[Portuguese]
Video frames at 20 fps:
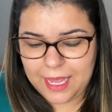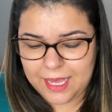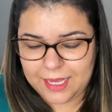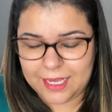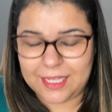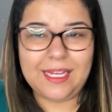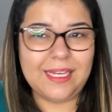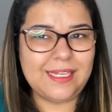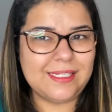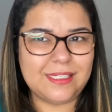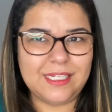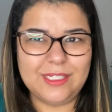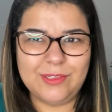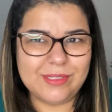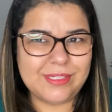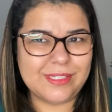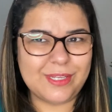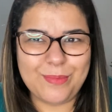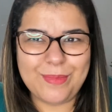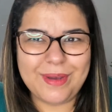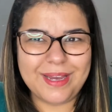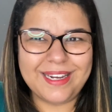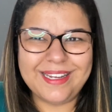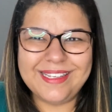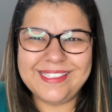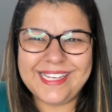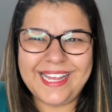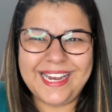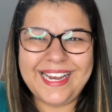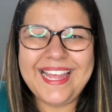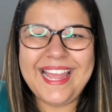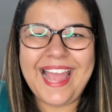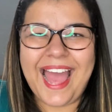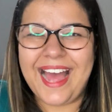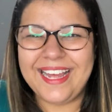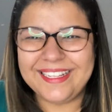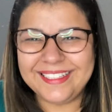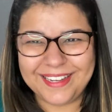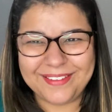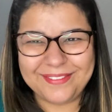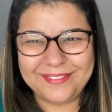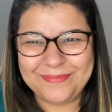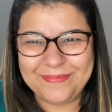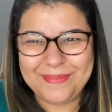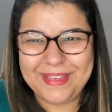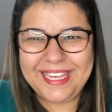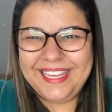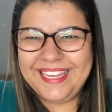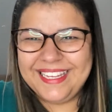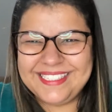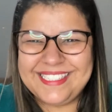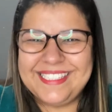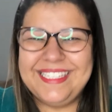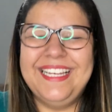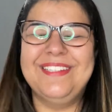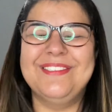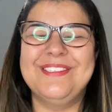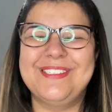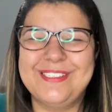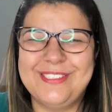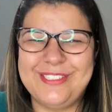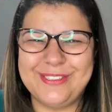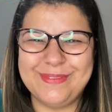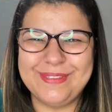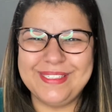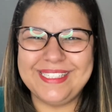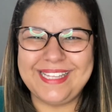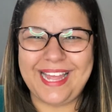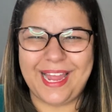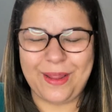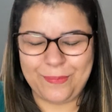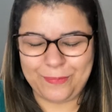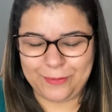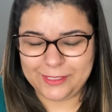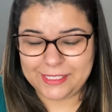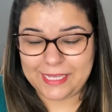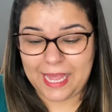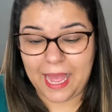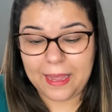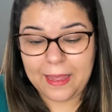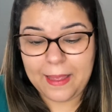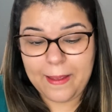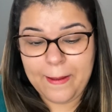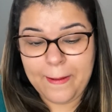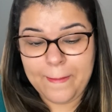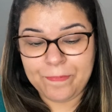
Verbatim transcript: Que tem sido, assim, uma grande aliada minha, assim, nos últimos tempos, tá?